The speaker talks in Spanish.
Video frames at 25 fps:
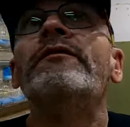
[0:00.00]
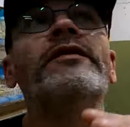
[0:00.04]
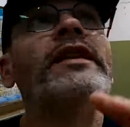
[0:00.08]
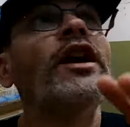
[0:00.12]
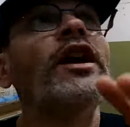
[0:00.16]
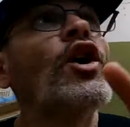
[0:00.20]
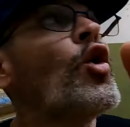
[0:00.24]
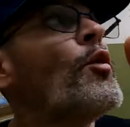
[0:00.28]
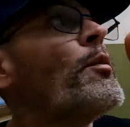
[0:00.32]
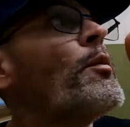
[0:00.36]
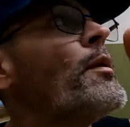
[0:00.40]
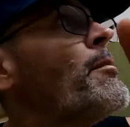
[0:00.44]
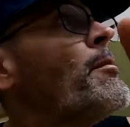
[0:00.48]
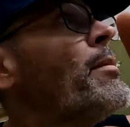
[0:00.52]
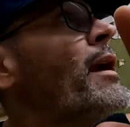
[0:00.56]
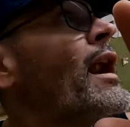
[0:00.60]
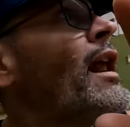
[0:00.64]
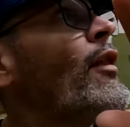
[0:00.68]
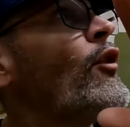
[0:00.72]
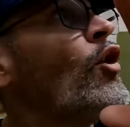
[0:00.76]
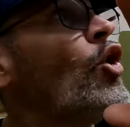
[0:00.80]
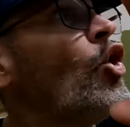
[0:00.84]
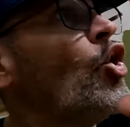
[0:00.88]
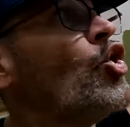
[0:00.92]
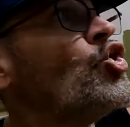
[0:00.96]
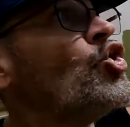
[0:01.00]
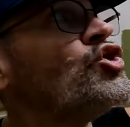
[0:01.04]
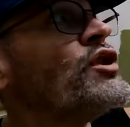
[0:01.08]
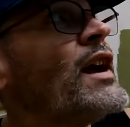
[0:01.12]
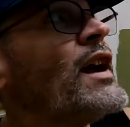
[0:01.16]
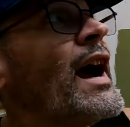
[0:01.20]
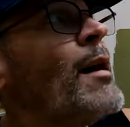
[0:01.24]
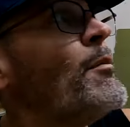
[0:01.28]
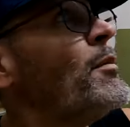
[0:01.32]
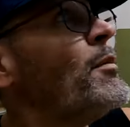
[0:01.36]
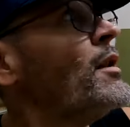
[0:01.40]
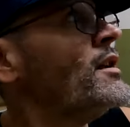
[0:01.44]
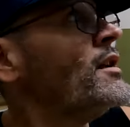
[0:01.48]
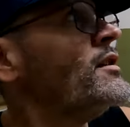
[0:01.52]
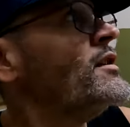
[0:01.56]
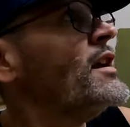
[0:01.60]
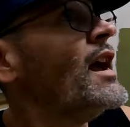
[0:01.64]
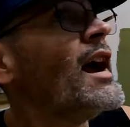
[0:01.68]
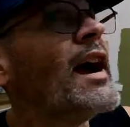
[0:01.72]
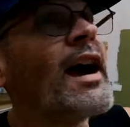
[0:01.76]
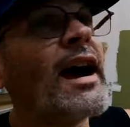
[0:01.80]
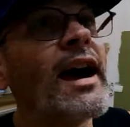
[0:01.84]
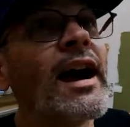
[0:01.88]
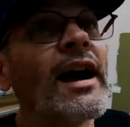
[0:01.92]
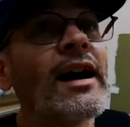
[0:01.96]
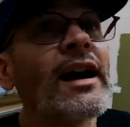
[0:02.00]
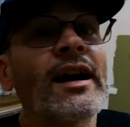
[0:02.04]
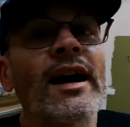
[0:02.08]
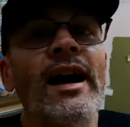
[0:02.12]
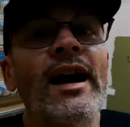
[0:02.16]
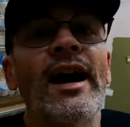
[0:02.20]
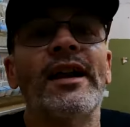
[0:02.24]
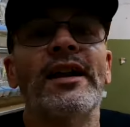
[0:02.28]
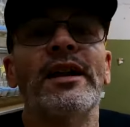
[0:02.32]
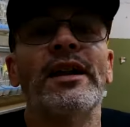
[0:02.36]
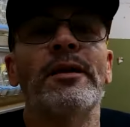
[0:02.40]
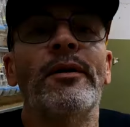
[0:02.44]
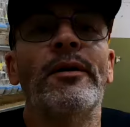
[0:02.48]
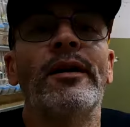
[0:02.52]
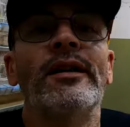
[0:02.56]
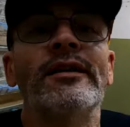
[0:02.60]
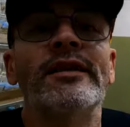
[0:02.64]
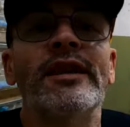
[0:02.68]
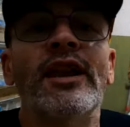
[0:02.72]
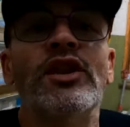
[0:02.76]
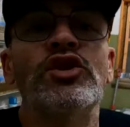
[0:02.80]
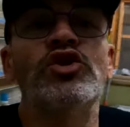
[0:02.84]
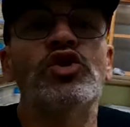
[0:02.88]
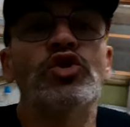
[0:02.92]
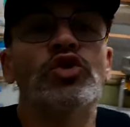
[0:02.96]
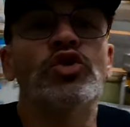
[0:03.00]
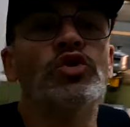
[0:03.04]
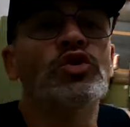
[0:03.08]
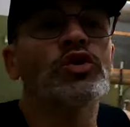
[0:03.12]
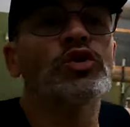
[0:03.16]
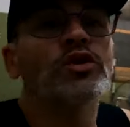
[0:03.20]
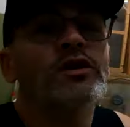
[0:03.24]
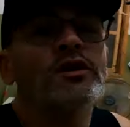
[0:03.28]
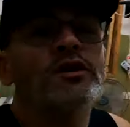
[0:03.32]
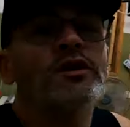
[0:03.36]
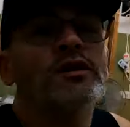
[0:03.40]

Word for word: Tengo preparados los cables ya arriba al techo